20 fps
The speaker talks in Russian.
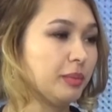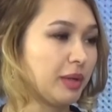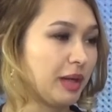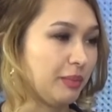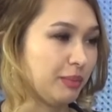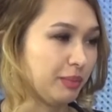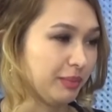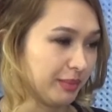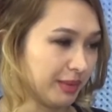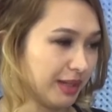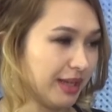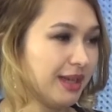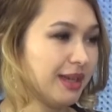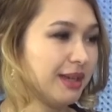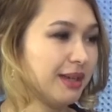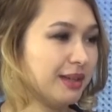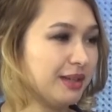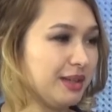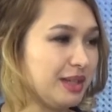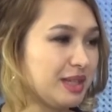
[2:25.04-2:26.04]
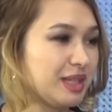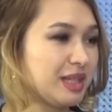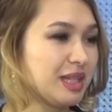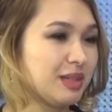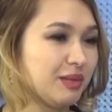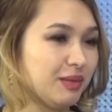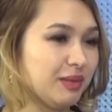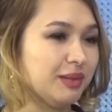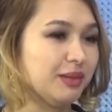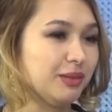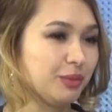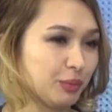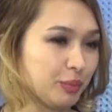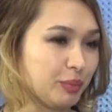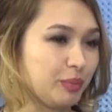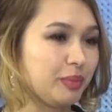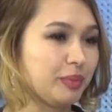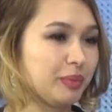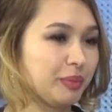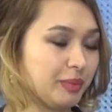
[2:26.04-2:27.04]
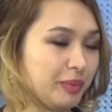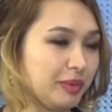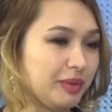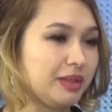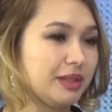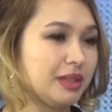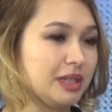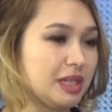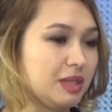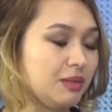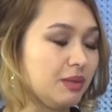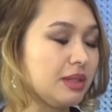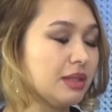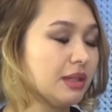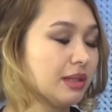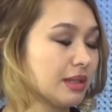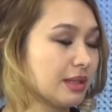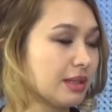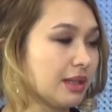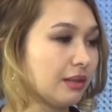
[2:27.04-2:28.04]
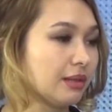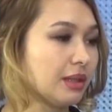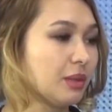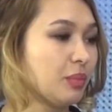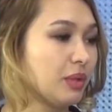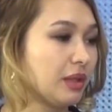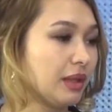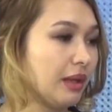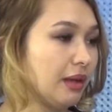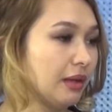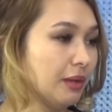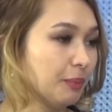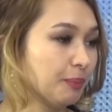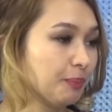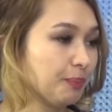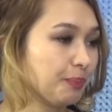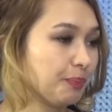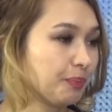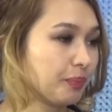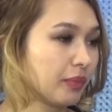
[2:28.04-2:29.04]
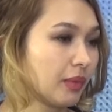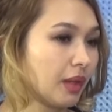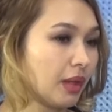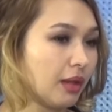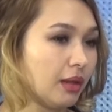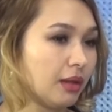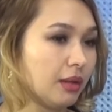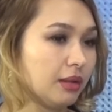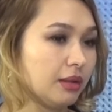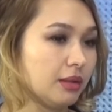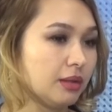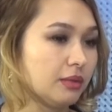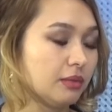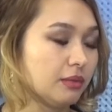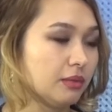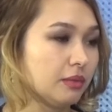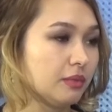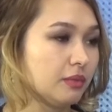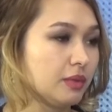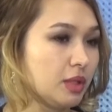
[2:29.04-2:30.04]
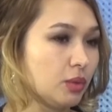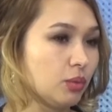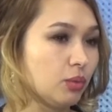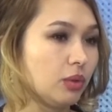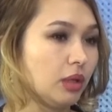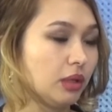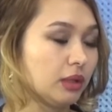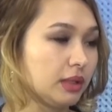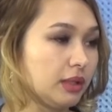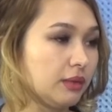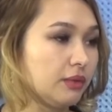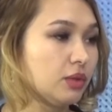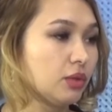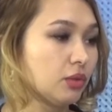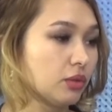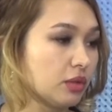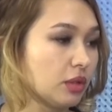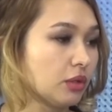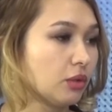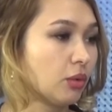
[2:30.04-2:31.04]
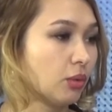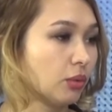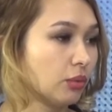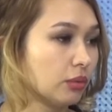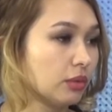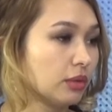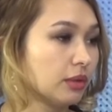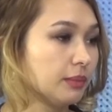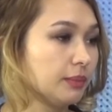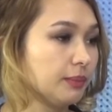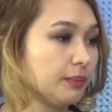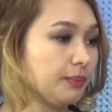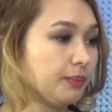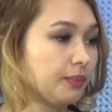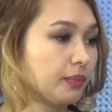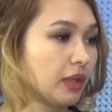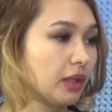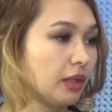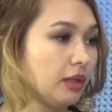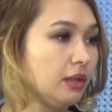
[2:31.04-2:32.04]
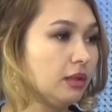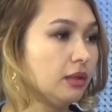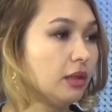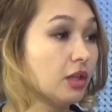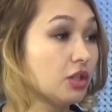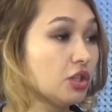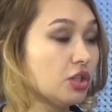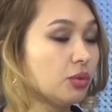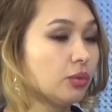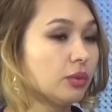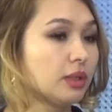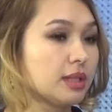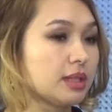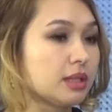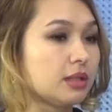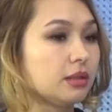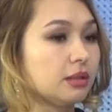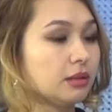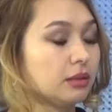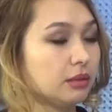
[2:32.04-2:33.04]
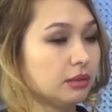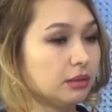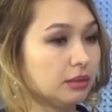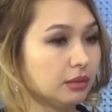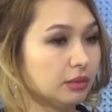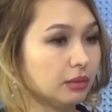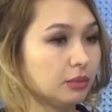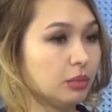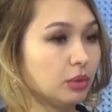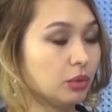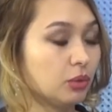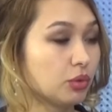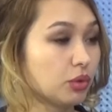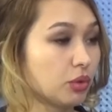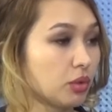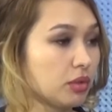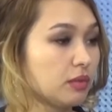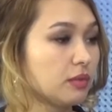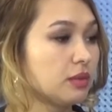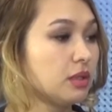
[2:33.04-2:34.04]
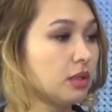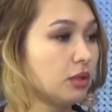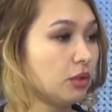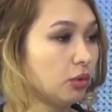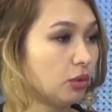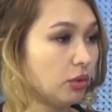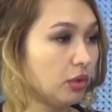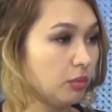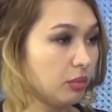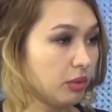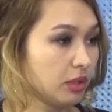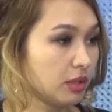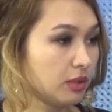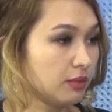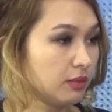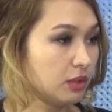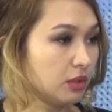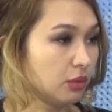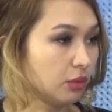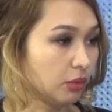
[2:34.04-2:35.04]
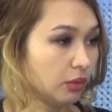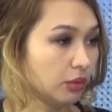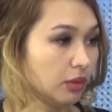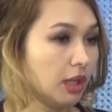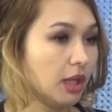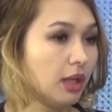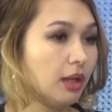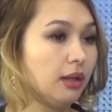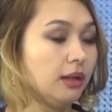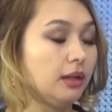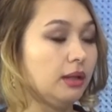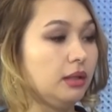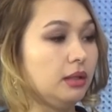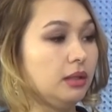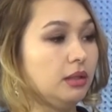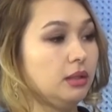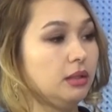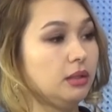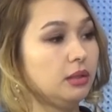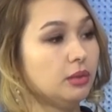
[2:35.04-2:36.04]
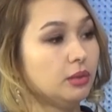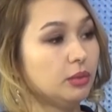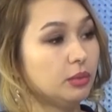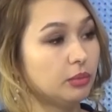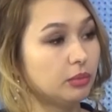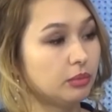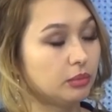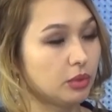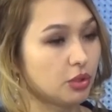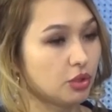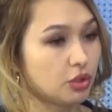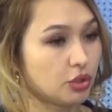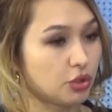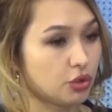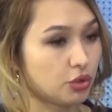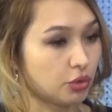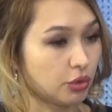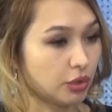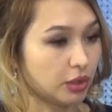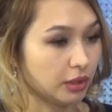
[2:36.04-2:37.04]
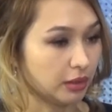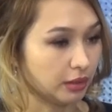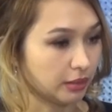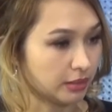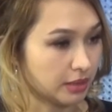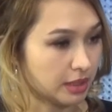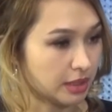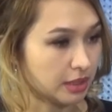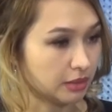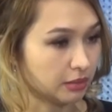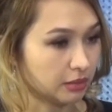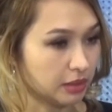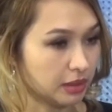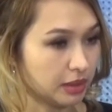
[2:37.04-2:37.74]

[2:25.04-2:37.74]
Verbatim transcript: прям, естественно, ну, действительно стал капитальным. Все уголки, все затронуто. И даже у нас э, благоустройство территории произведено. И мы же еще и сделали